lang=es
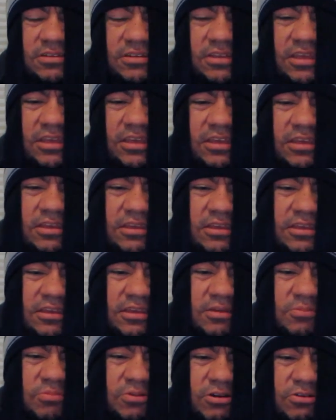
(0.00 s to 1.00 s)
y,
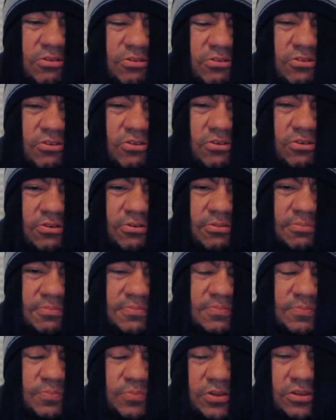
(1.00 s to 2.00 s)
y bueno,
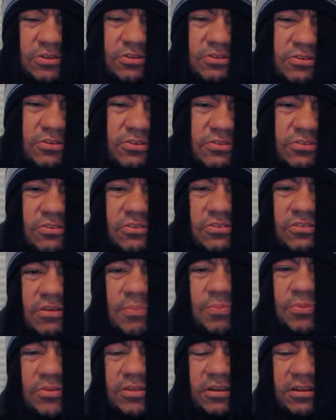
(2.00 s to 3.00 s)
no, pues no, no, se va
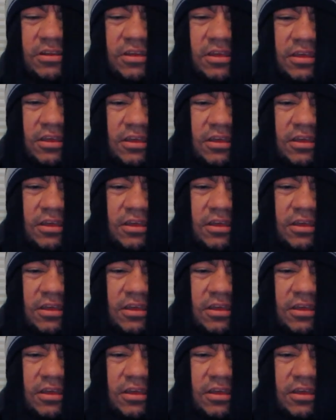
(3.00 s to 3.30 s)
a poder.